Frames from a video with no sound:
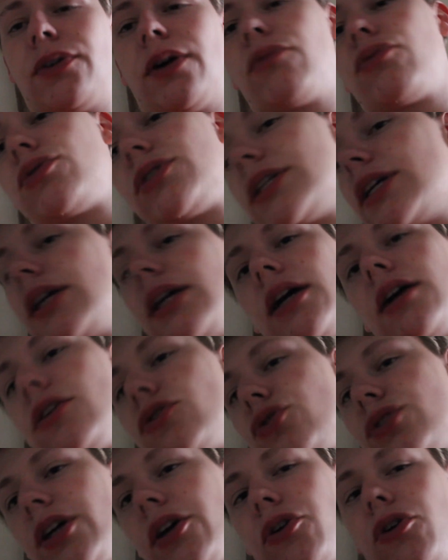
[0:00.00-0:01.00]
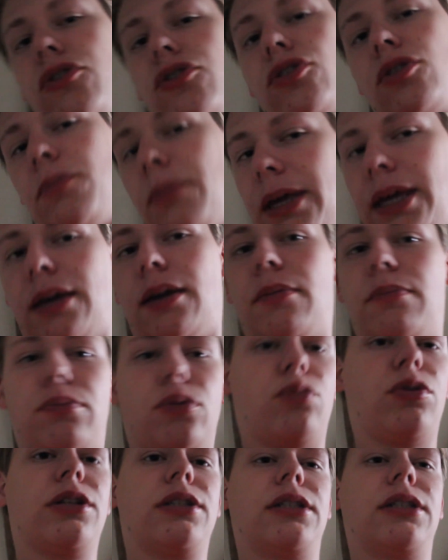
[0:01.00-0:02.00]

Enfin, vous, c'est hein, juste un cut, mais pour moi